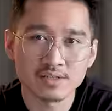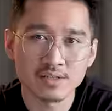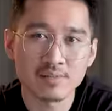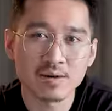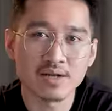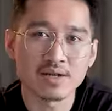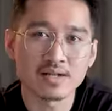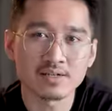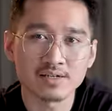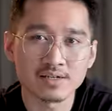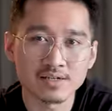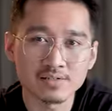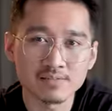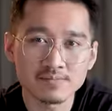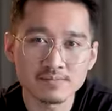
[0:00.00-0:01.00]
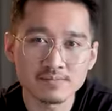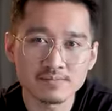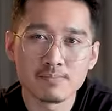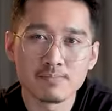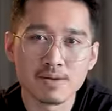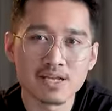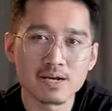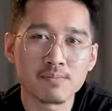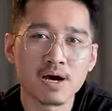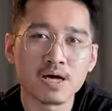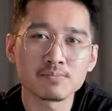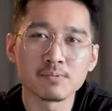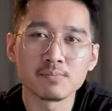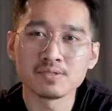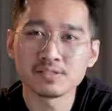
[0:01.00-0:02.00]
kita bakal datengin banyak
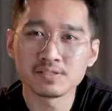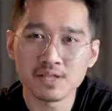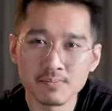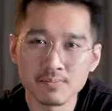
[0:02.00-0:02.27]
banget bisnis